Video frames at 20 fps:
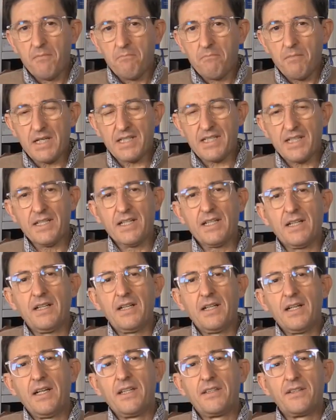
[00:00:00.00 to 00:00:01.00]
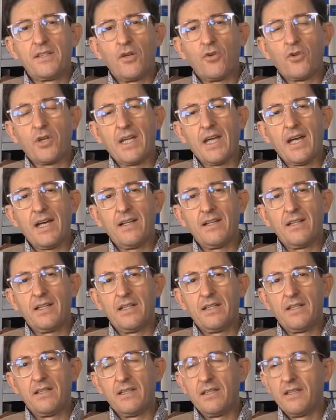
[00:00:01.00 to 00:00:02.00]
más allá de lo que a él
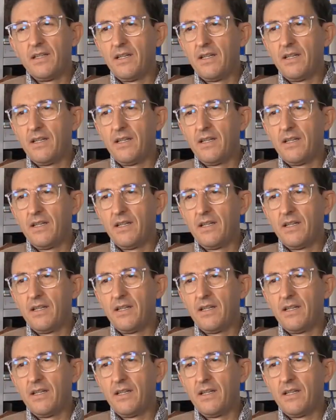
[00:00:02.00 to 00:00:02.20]
eh,